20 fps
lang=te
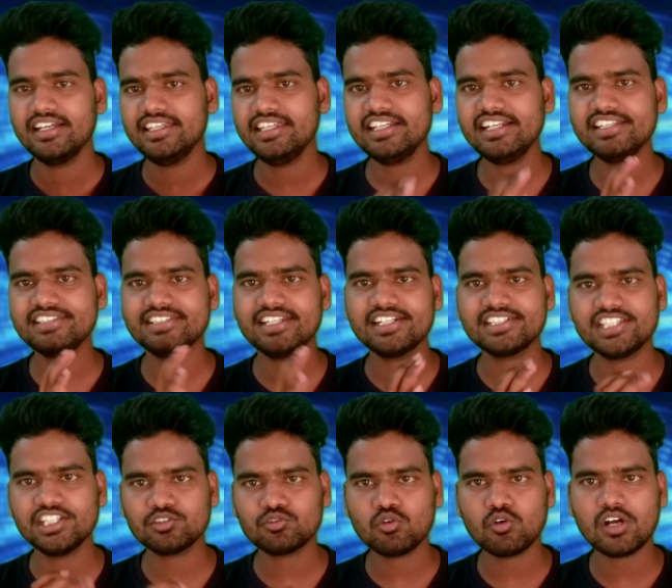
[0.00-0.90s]
ఇంగ్లీష్ సెలెక్ట్
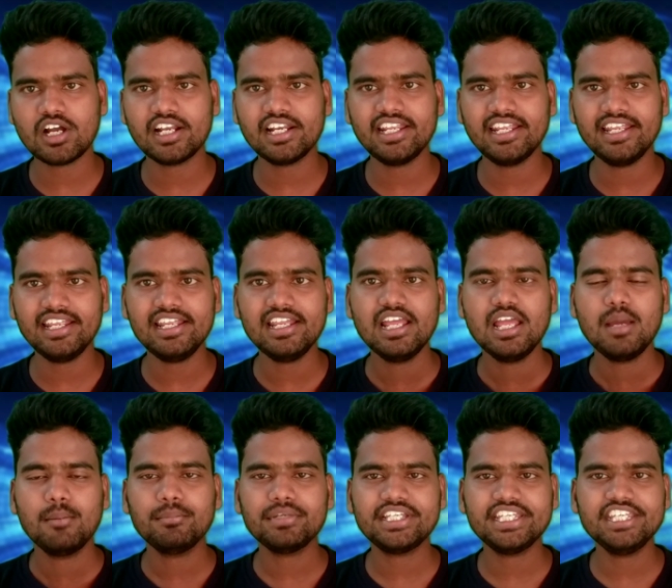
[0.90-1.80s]
చేసుకోగానే
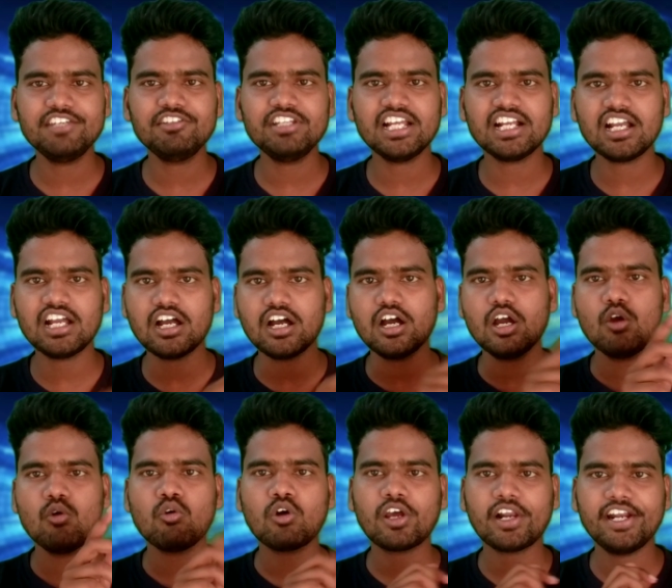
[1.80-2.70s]
మీకు ఈ విధంగా
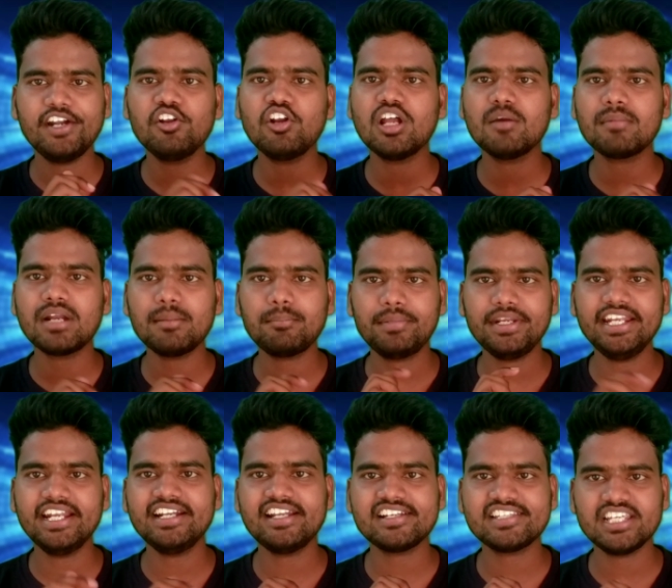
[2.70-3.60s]
ఒక రెండు నెంబర్ల
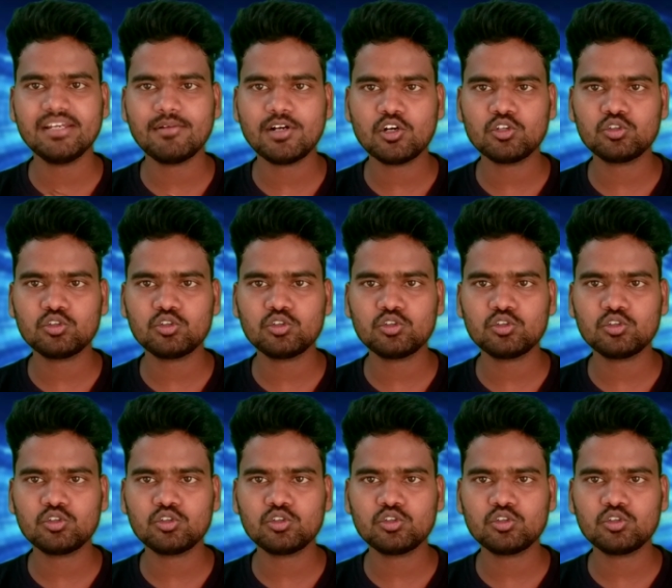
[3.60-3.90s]
పిన్ ఎంటర్ చేయమని